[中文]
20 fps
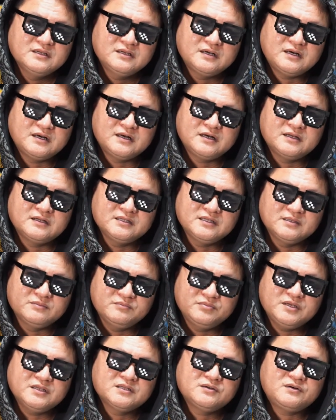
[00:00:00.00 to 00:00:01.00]
啊，影
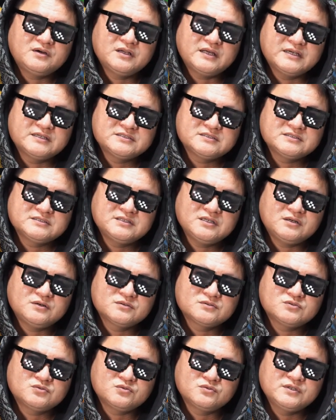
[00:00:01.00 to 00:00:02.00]
片的话还是要
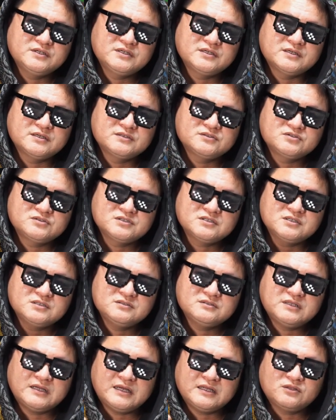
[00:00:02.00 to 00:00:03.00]
做一个，就是
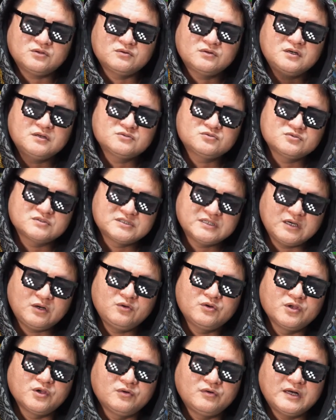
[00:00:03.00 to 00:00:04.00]
跟大家同号做
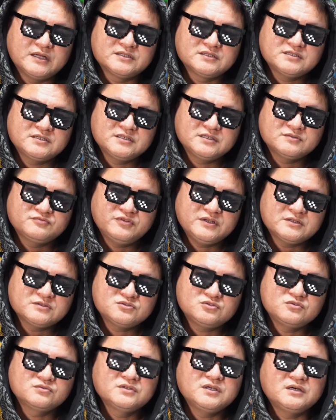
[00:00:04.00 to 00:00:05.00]
交流啊，这是一个非常
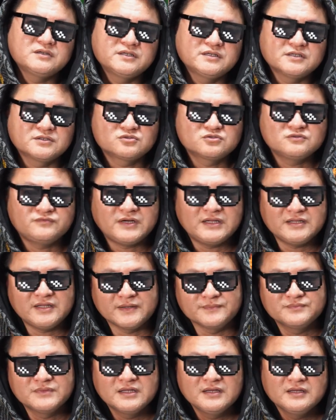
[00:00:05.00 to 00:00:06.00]
重要的一个出发
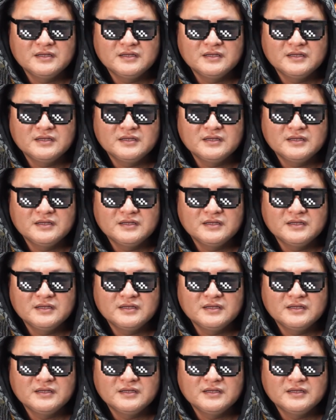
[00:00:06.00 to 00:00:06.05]
点。